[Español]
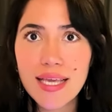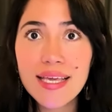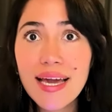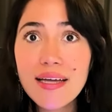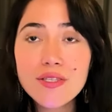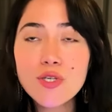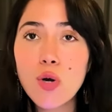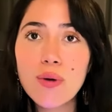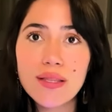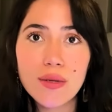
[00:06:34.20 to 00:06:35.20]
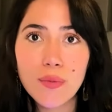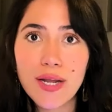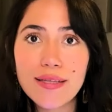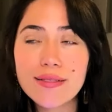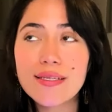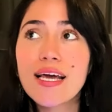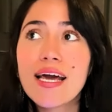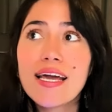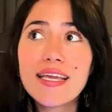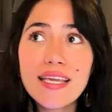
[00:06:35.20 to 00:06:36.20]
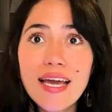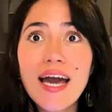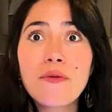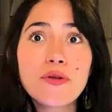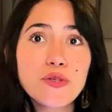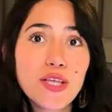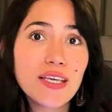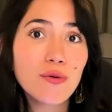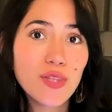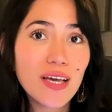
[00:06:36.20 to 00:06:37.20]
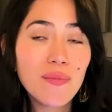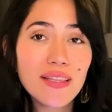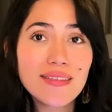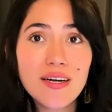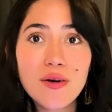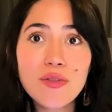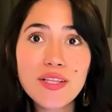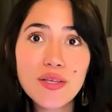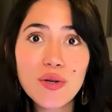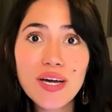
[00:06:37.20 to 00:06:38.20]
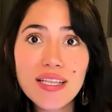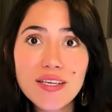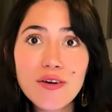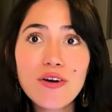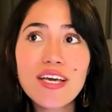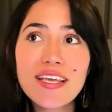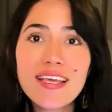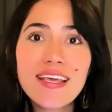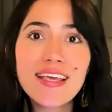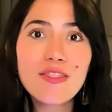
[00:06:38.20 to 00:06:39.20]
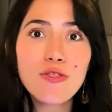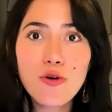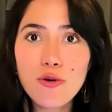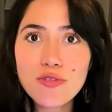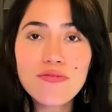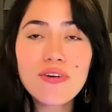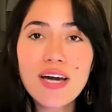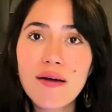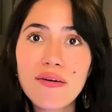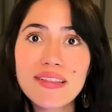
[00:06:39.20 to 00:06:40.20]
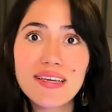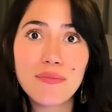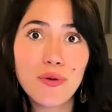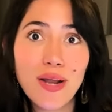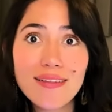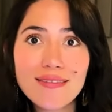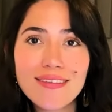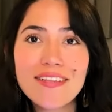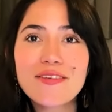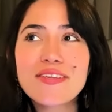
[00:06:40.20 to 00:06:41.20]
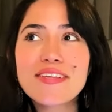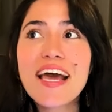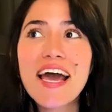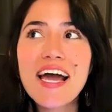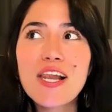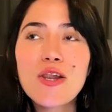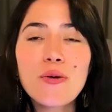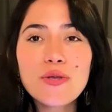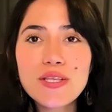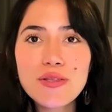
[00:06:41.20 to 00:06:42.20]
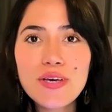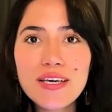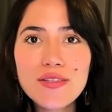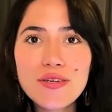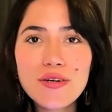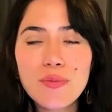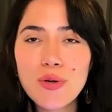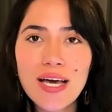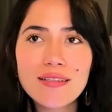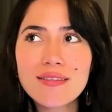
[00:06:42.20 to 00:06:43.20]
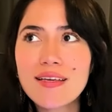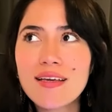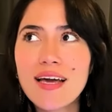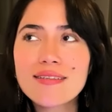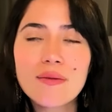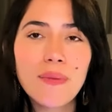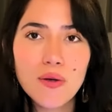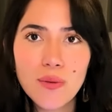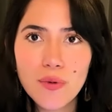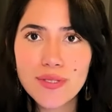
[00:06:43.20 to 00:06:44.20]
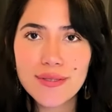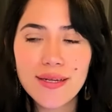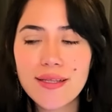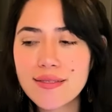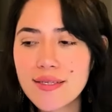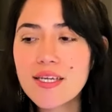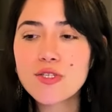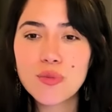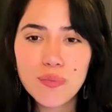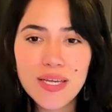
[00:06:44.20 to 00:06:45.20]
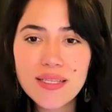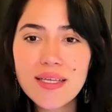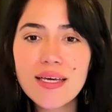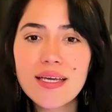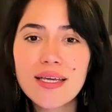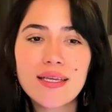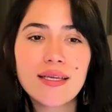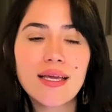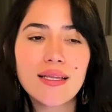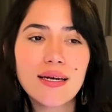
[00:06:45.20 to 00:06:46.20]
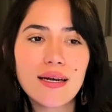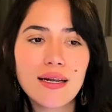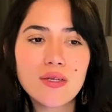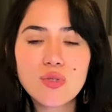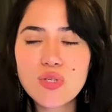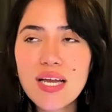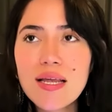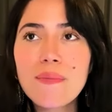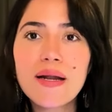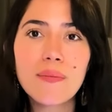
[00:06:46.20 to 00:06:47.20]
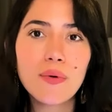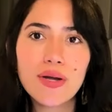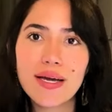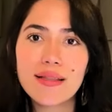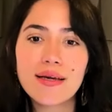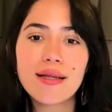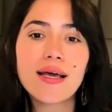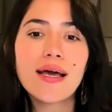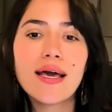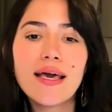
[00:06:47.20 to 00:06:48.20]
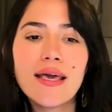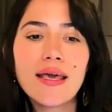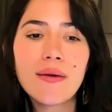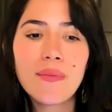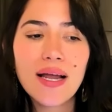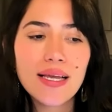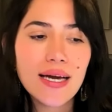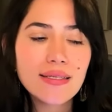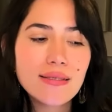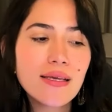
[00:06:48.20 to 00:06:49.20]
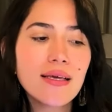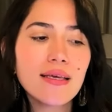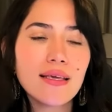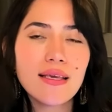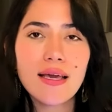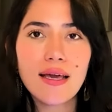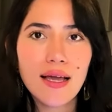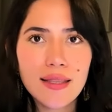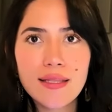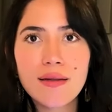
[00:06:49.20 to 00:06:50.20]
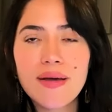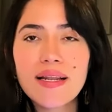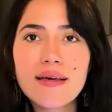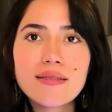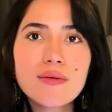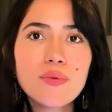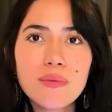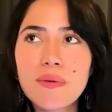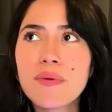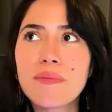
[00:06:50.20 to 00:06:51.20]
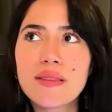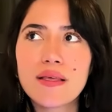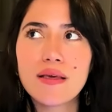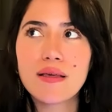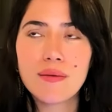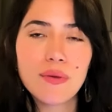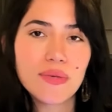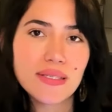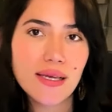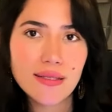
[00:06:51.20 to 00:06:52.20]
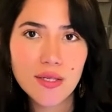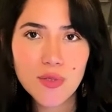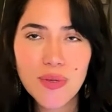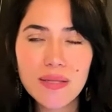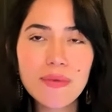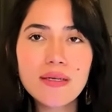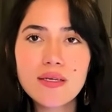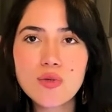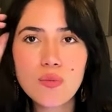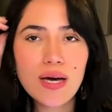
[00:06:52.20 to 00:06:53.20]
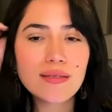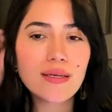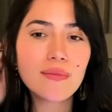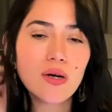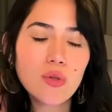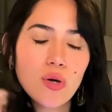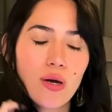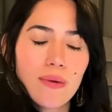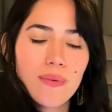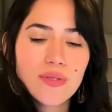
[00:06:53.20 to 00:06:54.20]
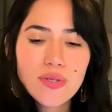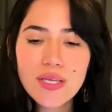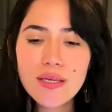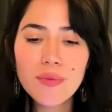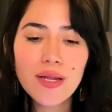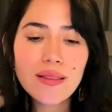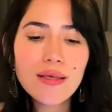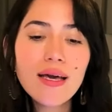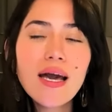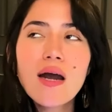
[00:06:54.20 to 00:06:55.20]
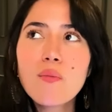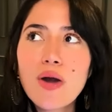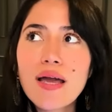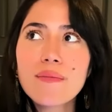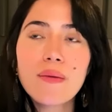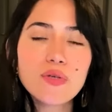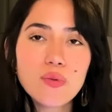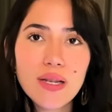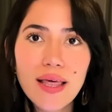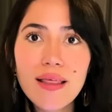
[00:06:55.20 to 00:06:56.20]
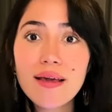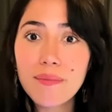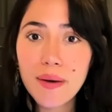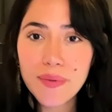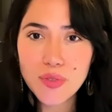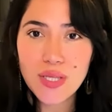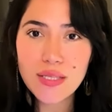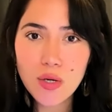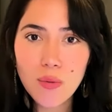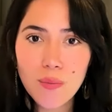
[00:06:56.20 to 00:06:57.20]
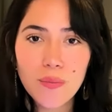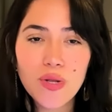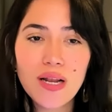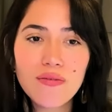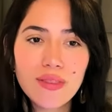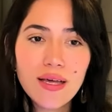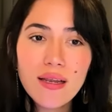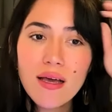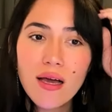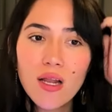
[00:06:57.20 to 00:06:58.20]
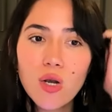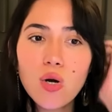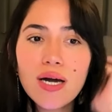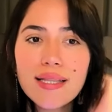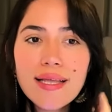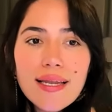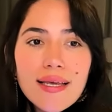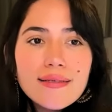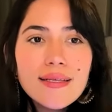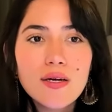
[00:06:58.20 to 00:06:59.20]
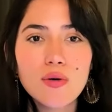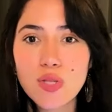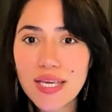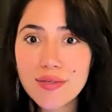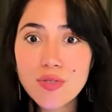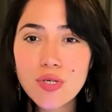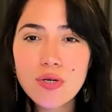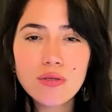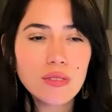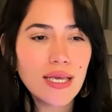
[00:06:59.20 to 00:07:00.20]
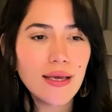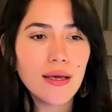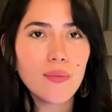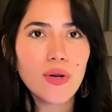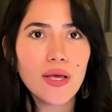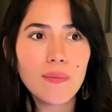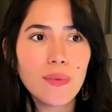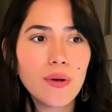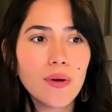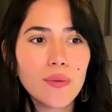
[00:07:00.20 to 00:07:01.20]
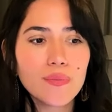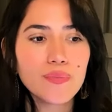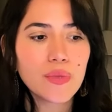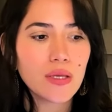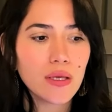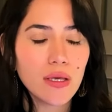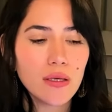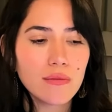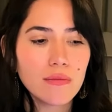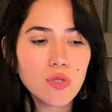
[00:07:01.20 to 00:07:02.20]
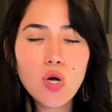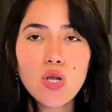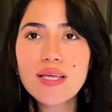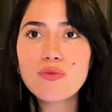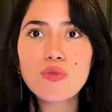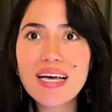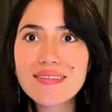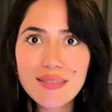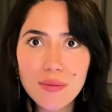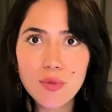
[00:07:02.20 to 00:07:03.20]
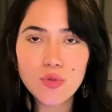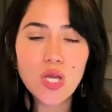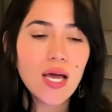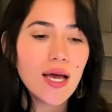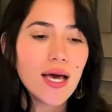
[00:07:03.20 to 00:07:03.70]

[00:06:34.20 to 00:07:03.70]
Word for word: en ads o vender por ads. Y hay personas que únicamente hacían contenido orgánico y no se enfocaban a vender por ads. Entonces, lo bonito de esto, por ads, es hacer pauta publicitaria, es decir, que yo invierta en, redes sociales para poder ganar eh, más alcance y el tener más alcance, pues me permite que mi mensaje se expanda más y eso hace que me conozcan más personas y por ende, pues hay más posibilidades de que más personas te compren, porque al final los canales de comunicación, eh, por ejemplo, mm, eh, todo lo que hacemos